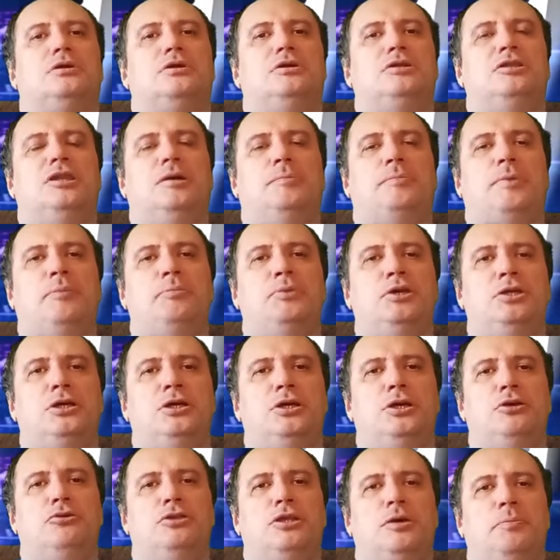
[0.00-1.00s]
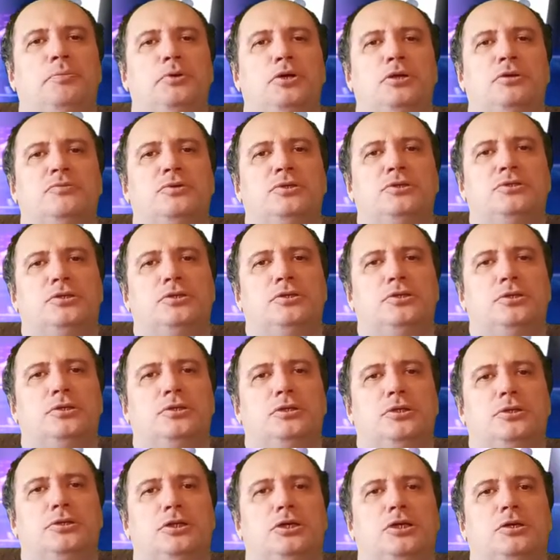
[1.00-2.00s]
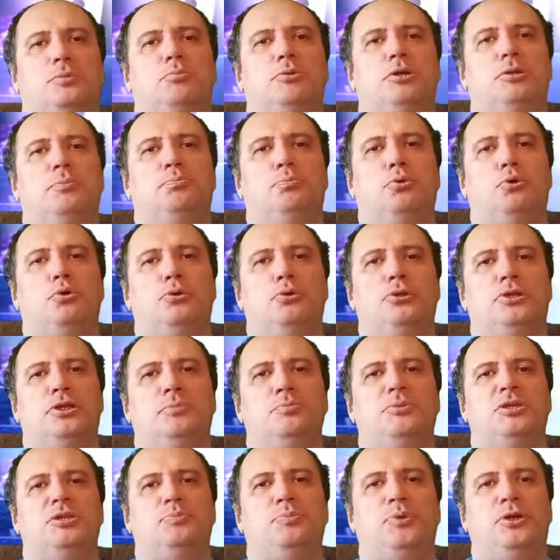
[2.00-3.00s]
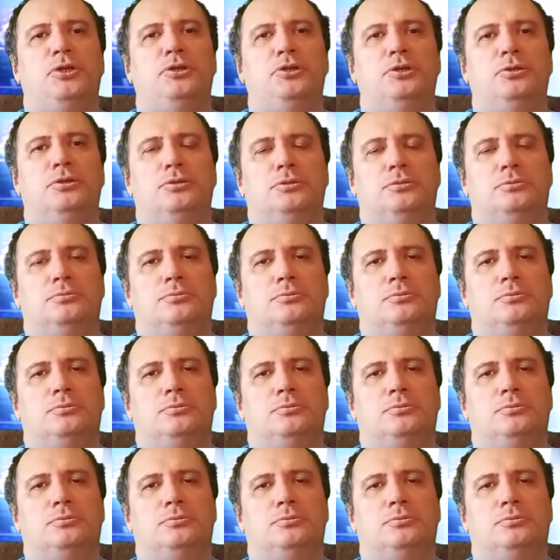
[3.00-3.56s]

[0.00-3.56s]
Напоминаю, на первых заседаниях был полный беспредел,